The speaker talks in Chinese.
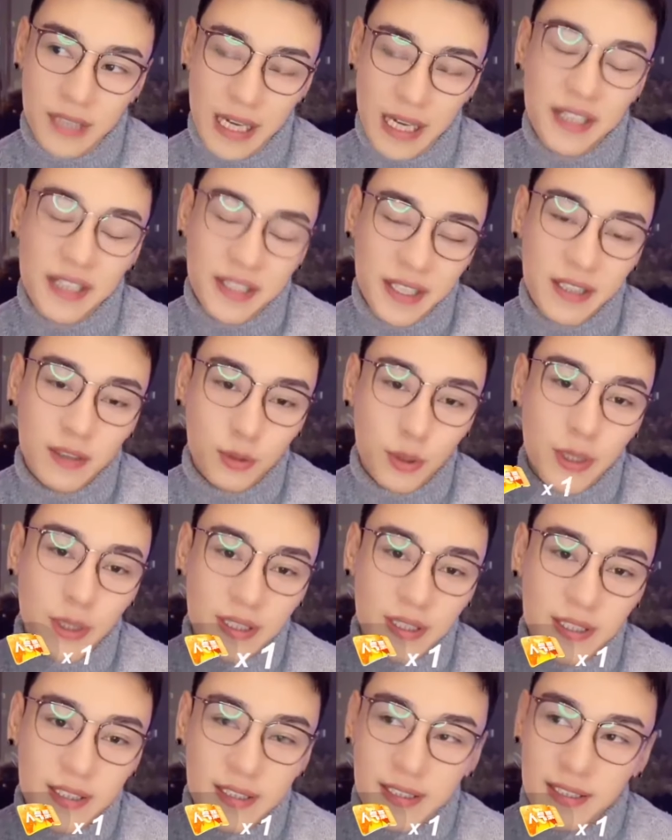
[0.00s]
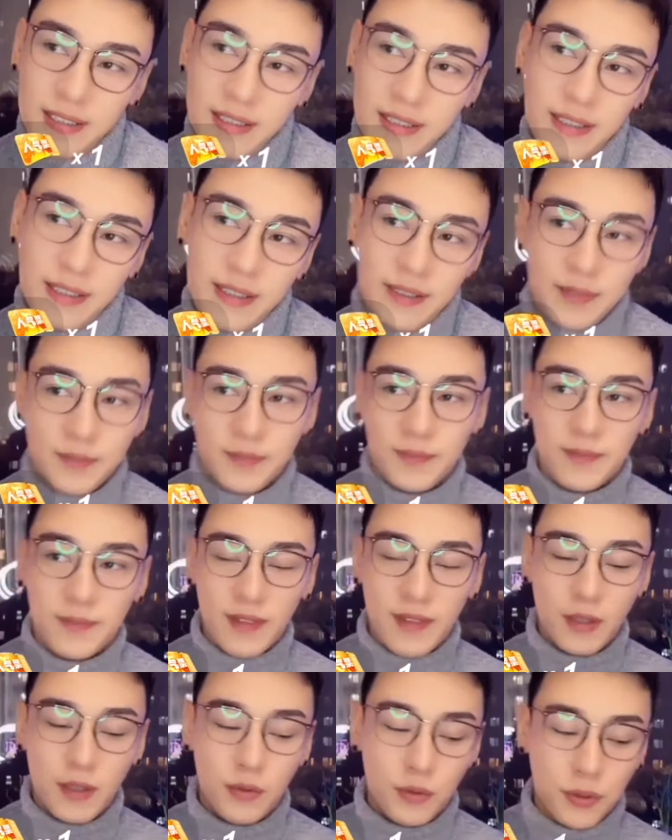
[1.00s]
还是挺对得起自己，
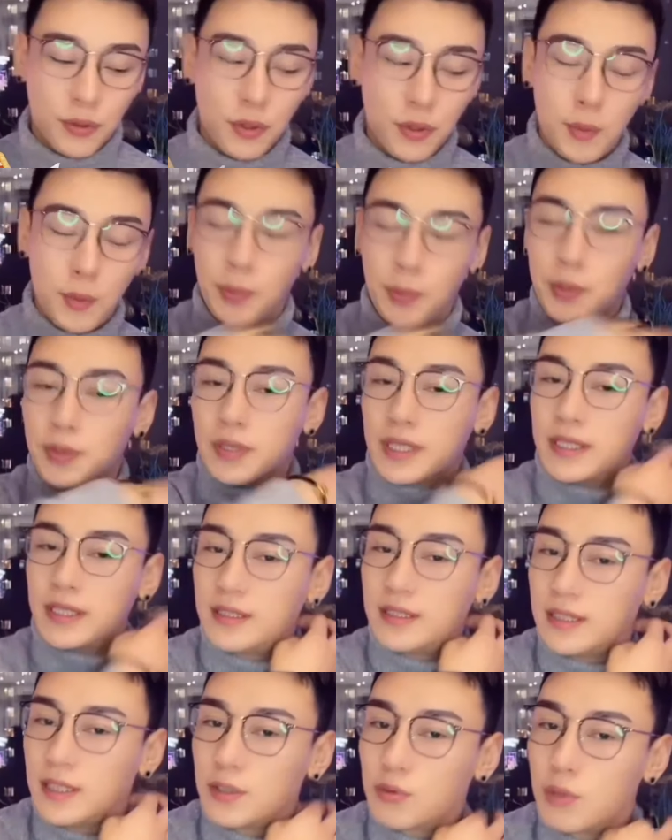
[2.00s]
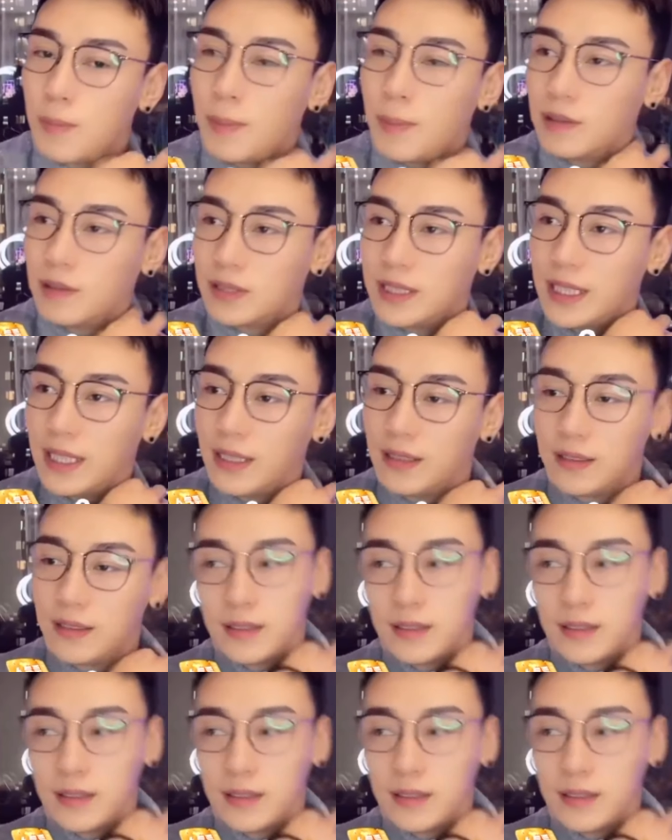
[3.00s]
我觉得我不用跟自己说抱歉，